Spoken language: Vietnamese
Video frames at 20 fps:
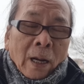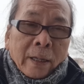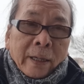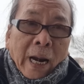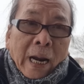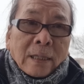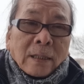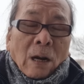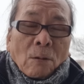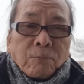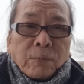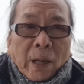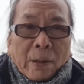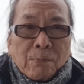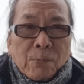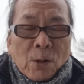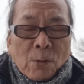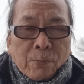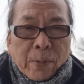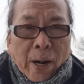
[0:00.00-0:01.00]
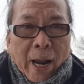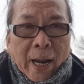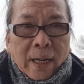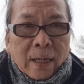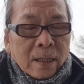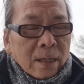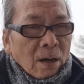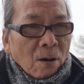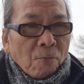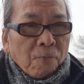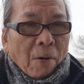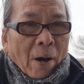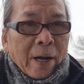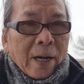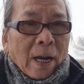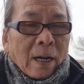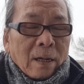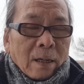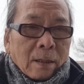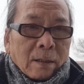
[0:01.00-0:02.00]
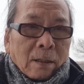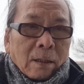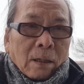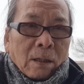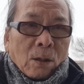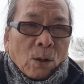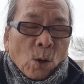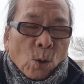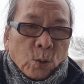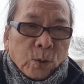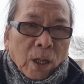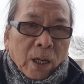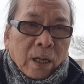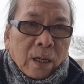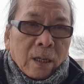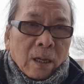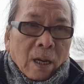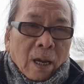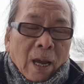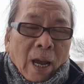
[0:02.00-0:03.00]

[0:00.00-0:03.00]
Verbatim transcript: đặt trọng tâm hôm nay không phải là lực lượng Houthi